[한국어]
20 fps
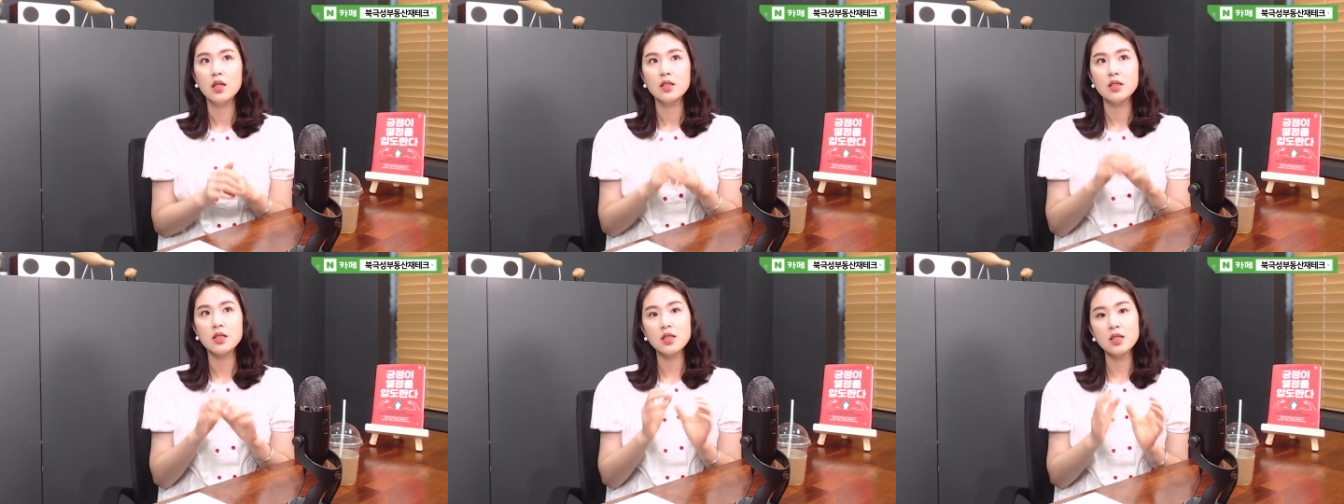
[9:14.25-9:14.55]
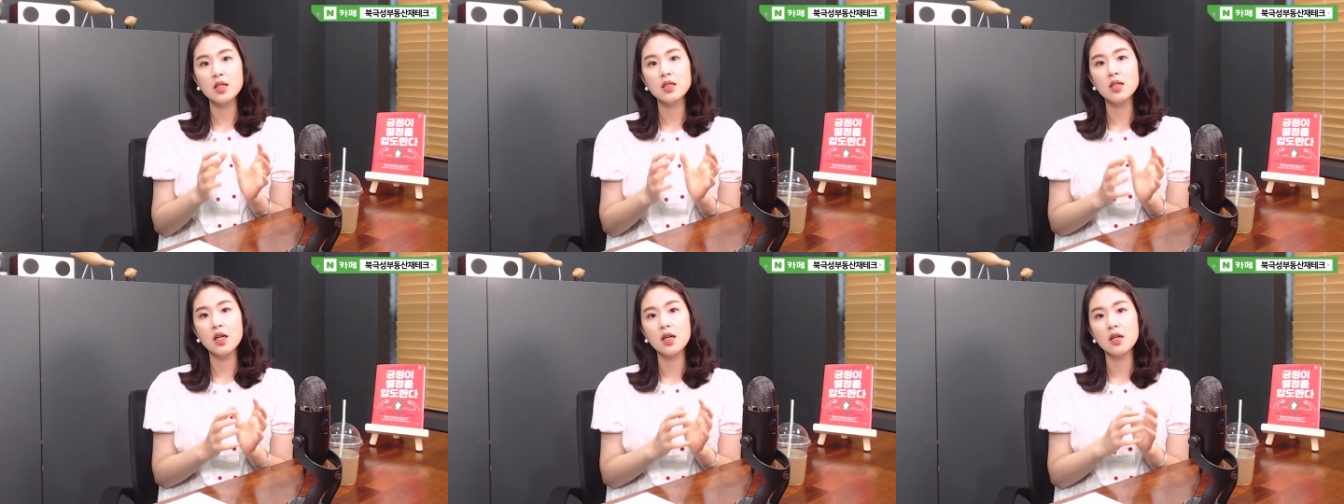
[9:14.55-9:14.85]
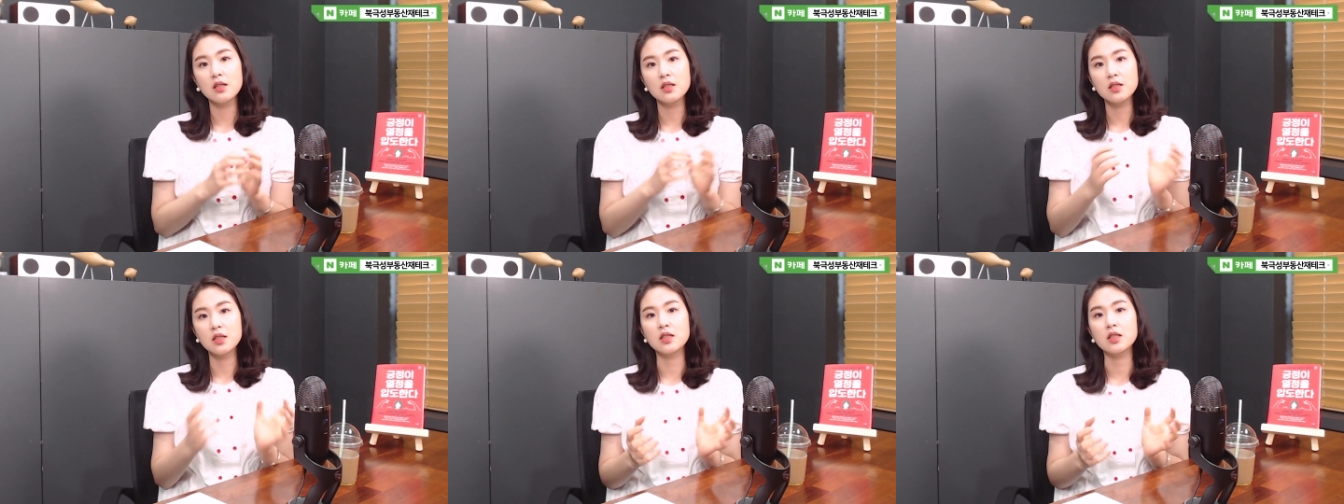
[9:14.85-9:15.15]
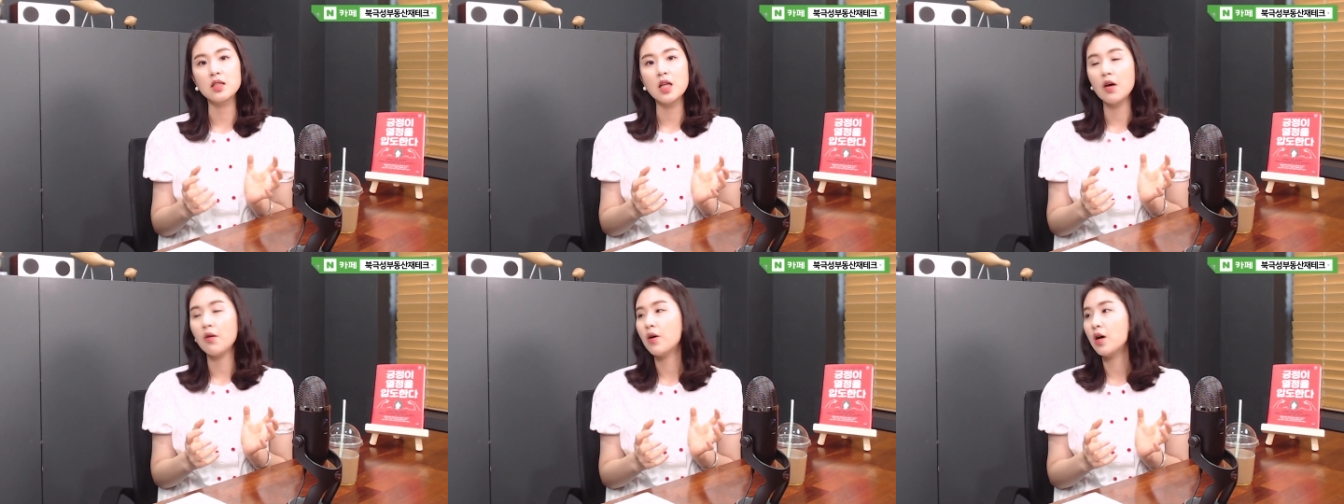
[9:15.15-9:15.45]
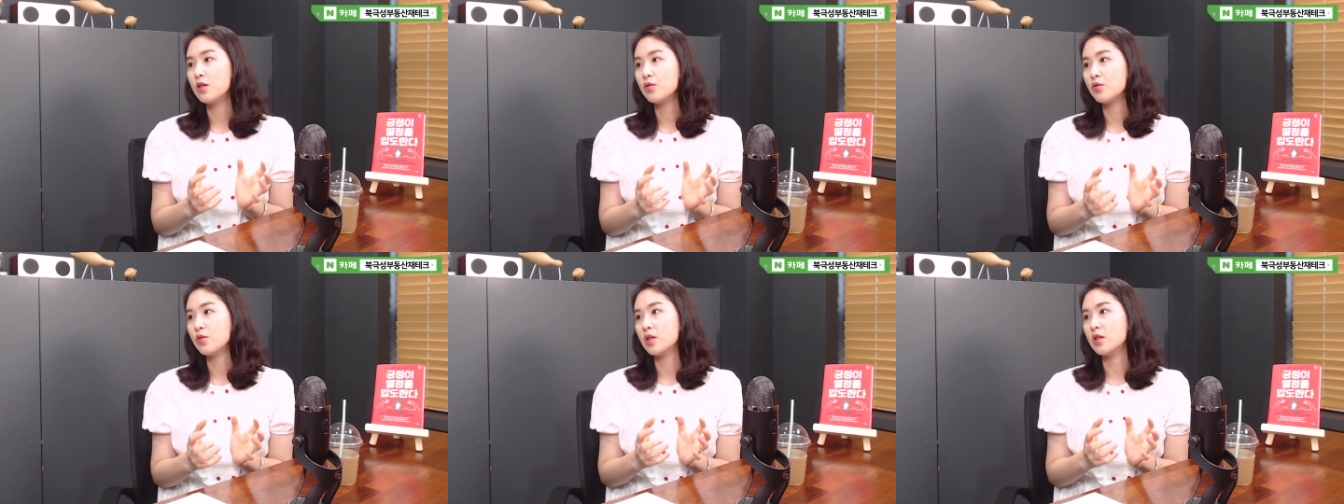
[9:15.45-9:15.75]
시세 차익을
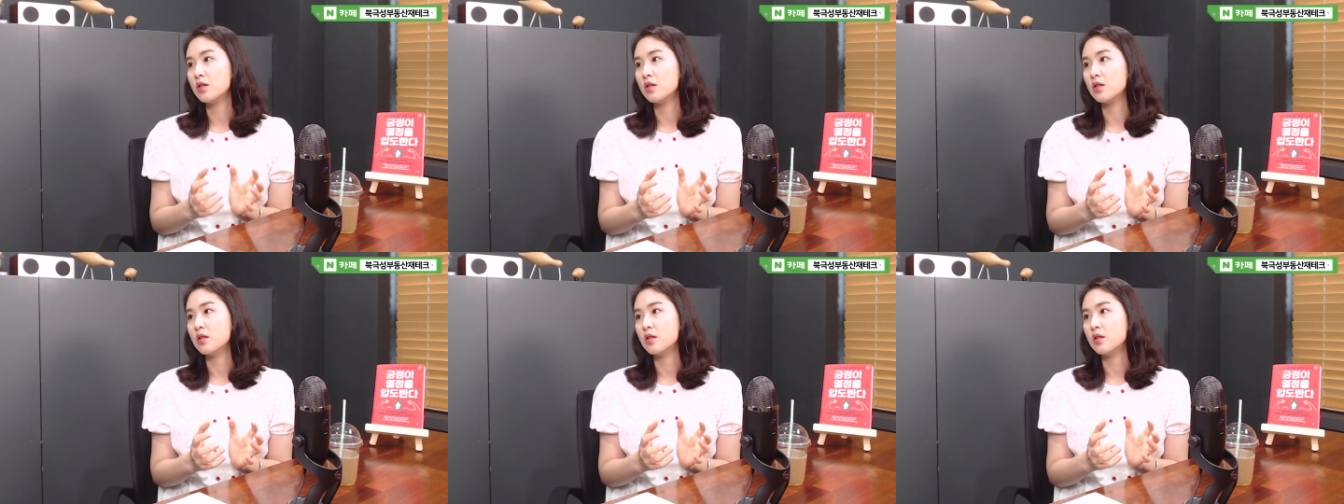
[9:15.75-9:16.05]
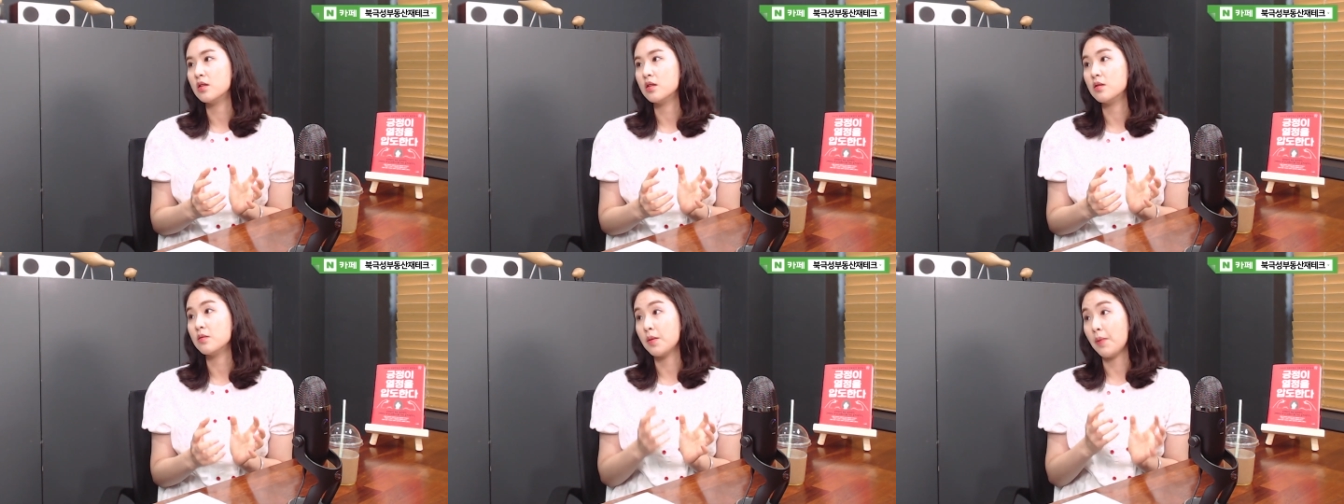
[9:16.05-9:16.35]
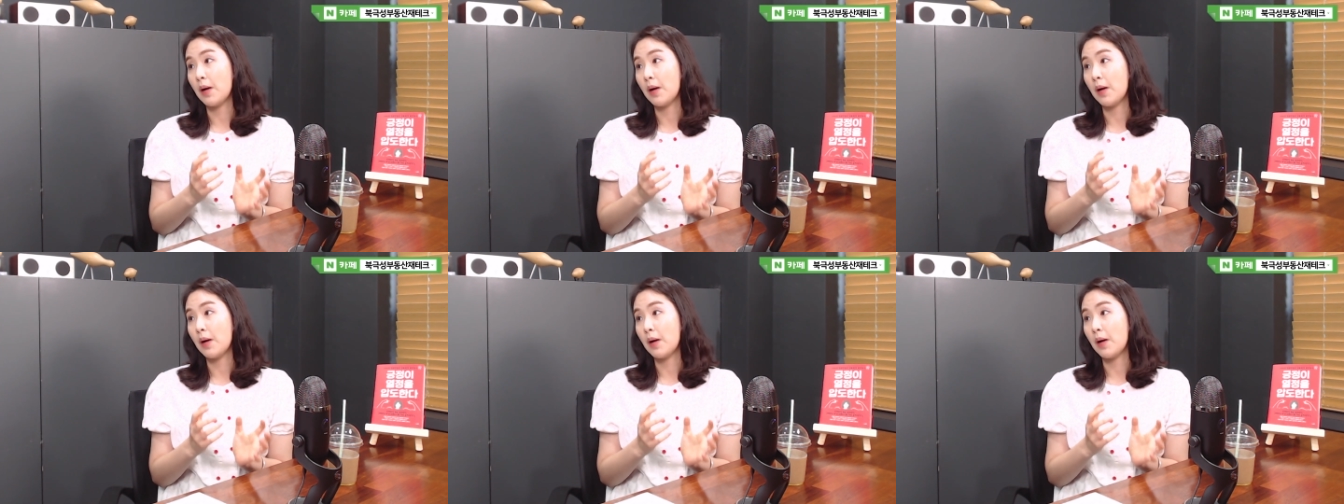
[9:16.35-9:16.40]
극대화할 수 있는